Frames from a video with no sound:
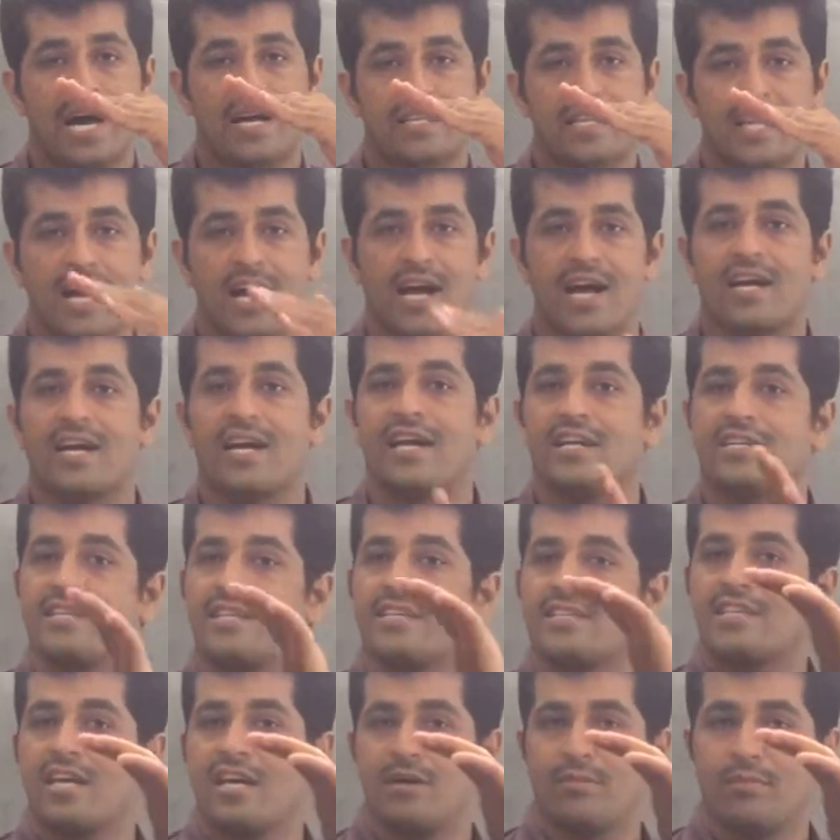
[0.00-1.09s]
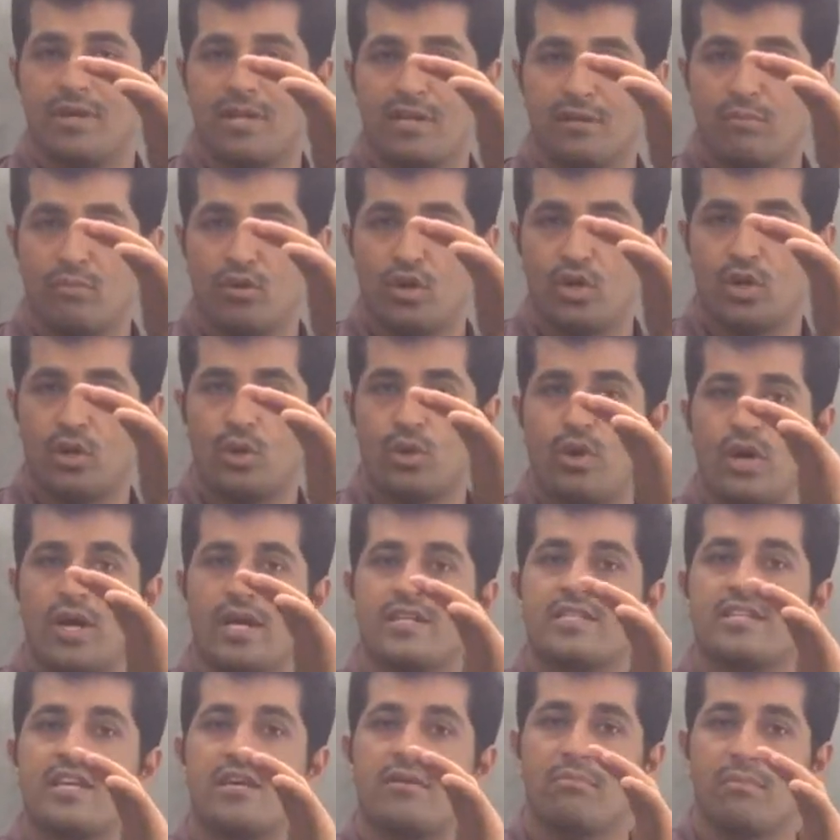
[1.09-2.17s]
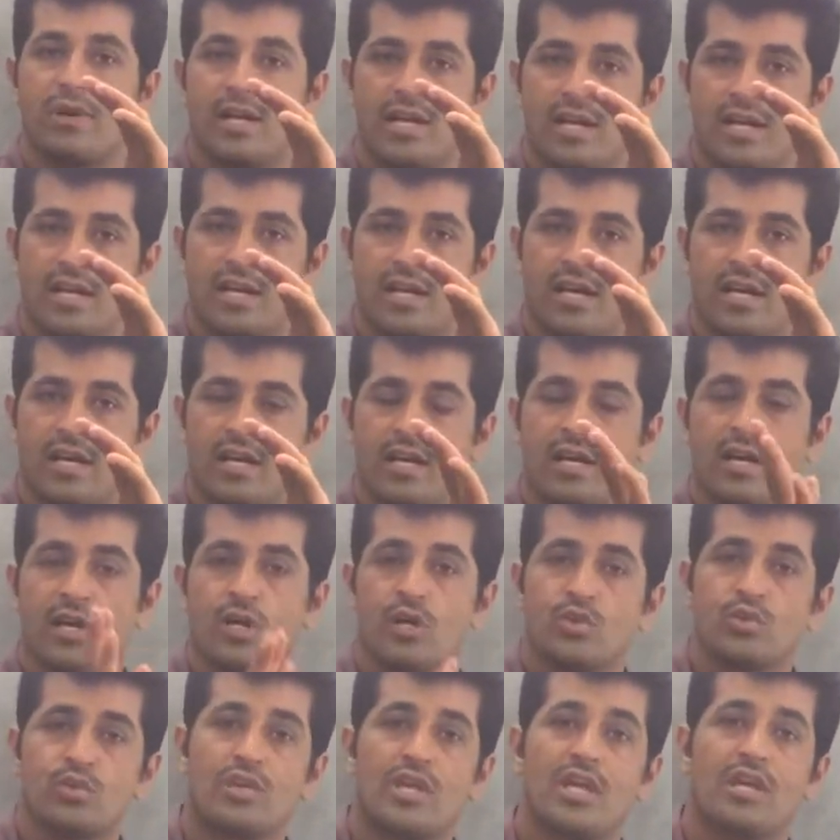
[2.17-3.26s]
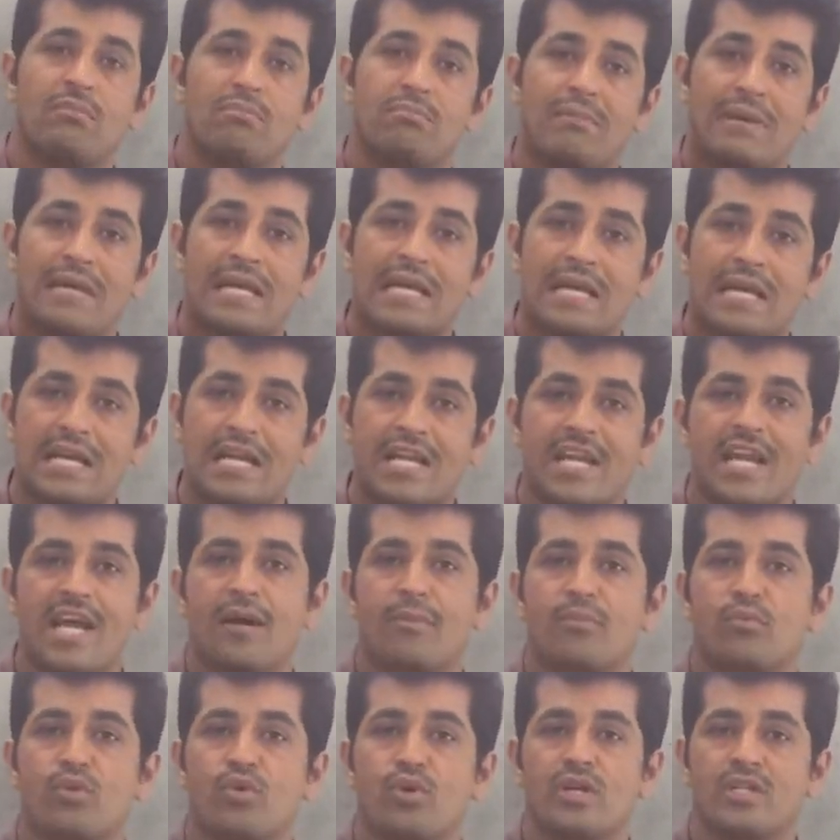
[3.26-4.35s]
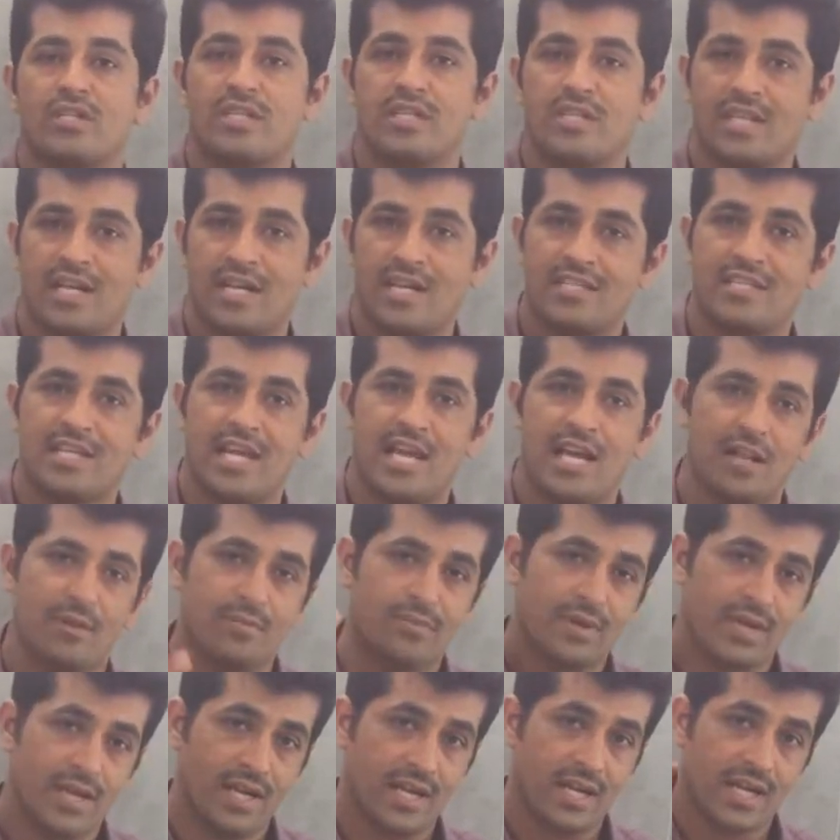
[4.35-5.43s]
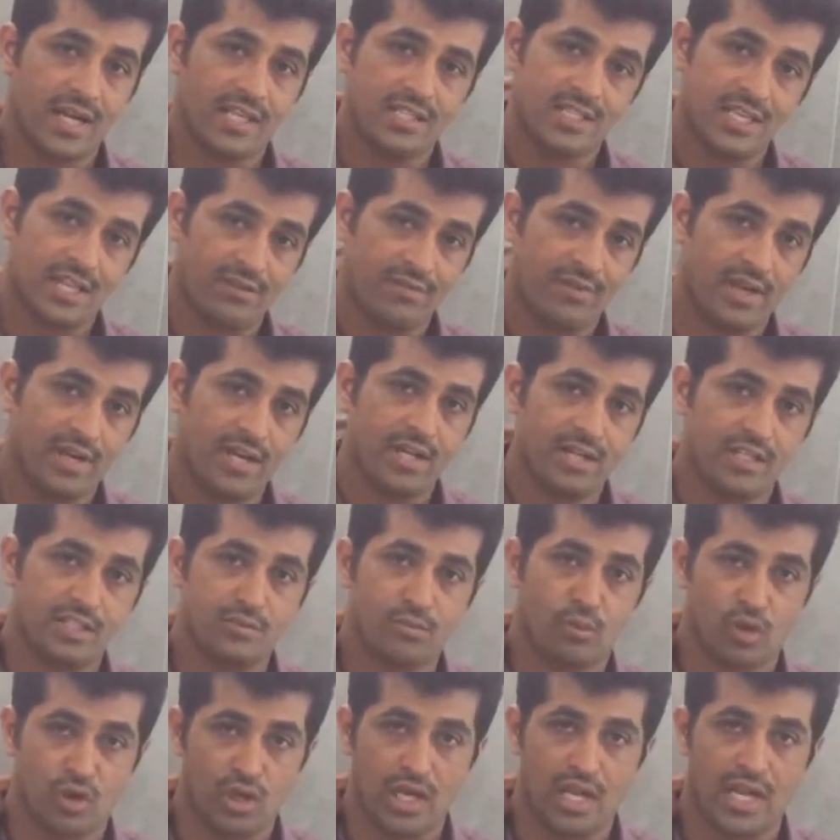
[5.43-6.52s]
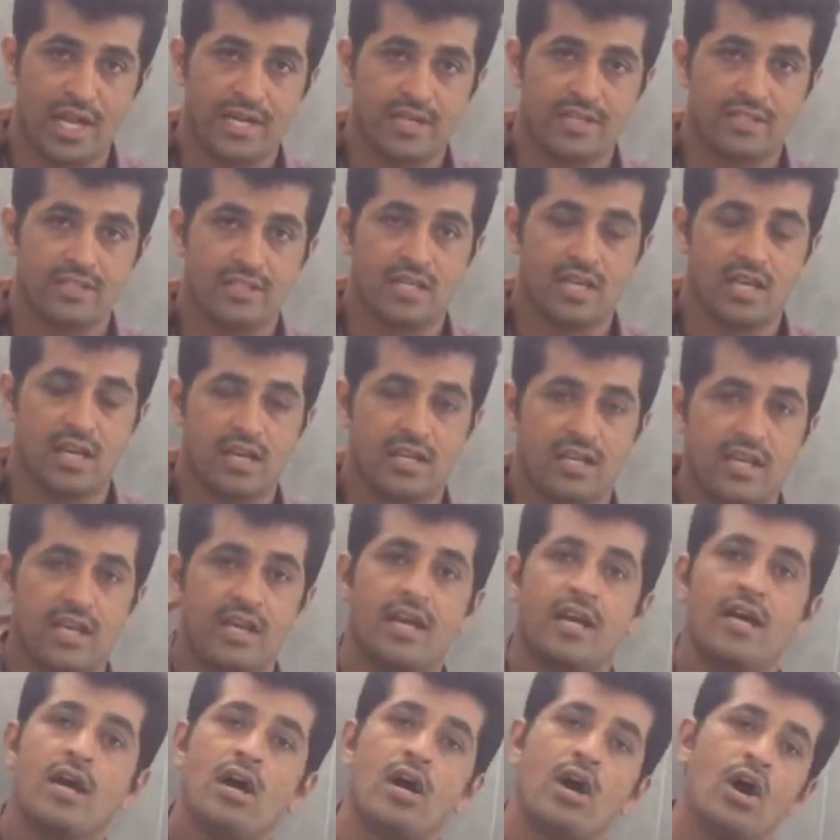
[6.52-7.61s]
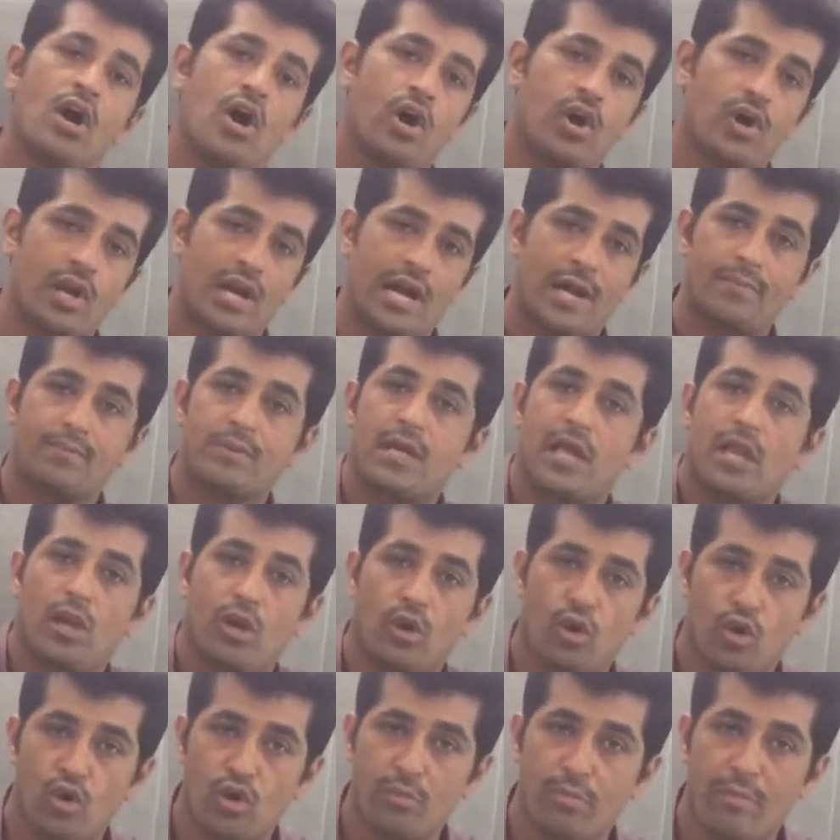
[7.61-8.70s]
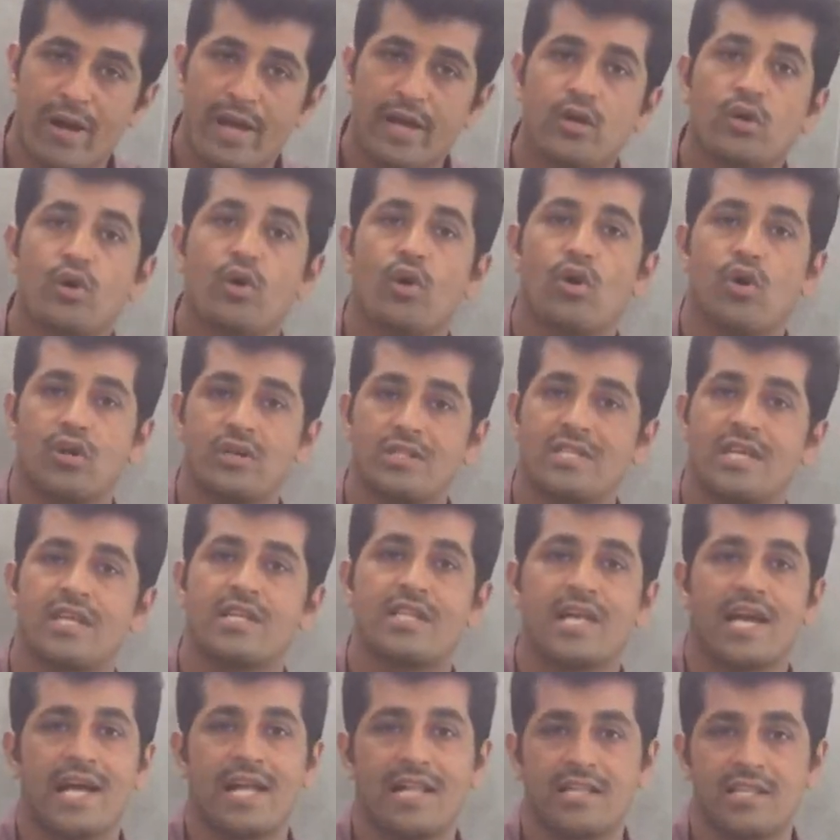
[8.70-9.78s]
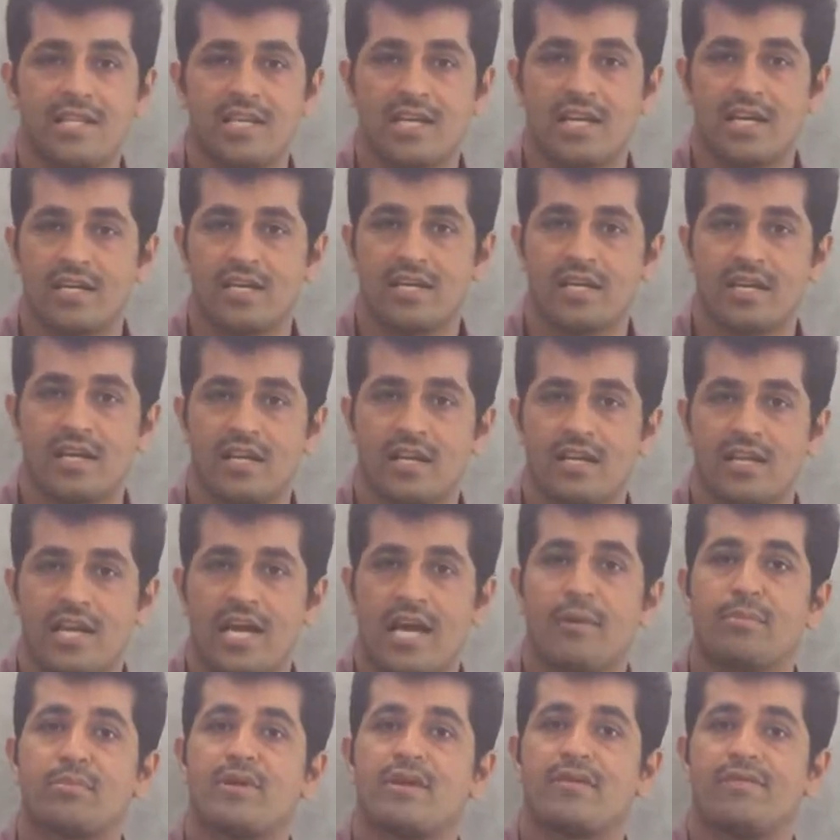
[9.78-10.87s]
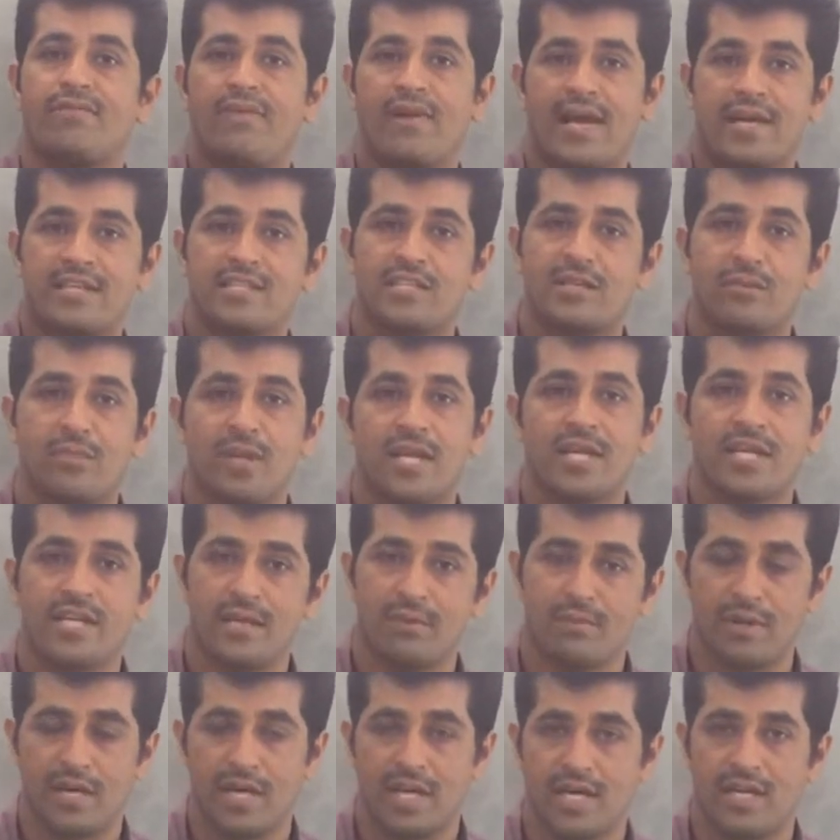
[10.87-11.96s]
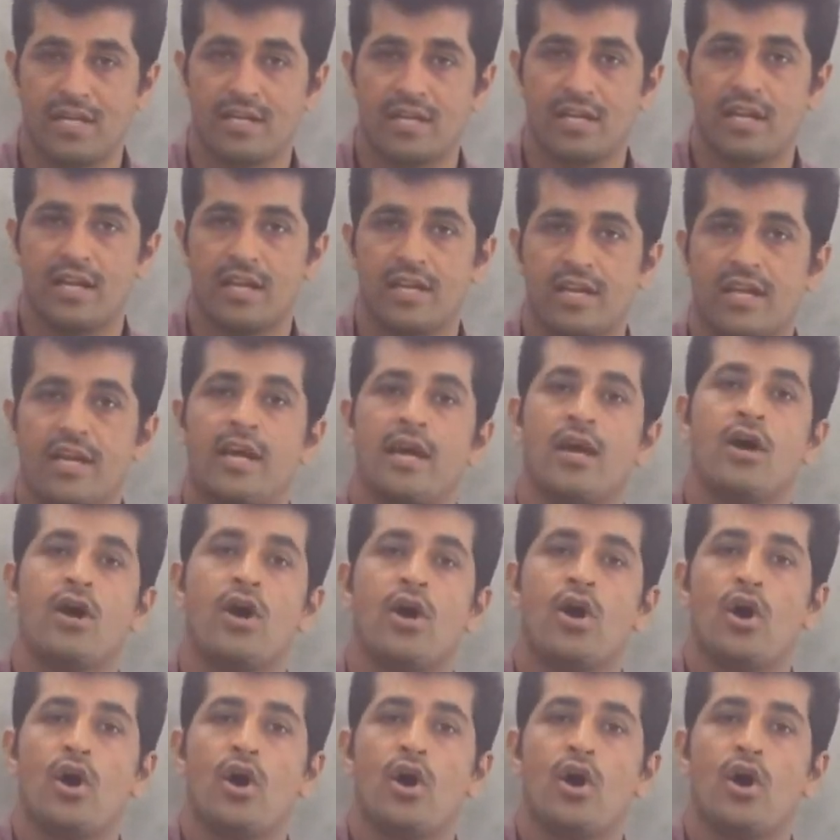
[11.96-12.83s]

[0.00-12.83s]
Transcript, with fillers: आधा आकार जैसा हमारी बॉडी को ऐसे बनाना है तो ये मेनली आपको अच्छी तरह से हेल्प करेगा सर्वाइकल स्पॉन्डिलाइटिस के लिए और आपकी लोअर बैक को और ज़्यादा हेल्दी करने के लिए आपकी फ्लैक्सीबिलिटी बढ़ाने के लिए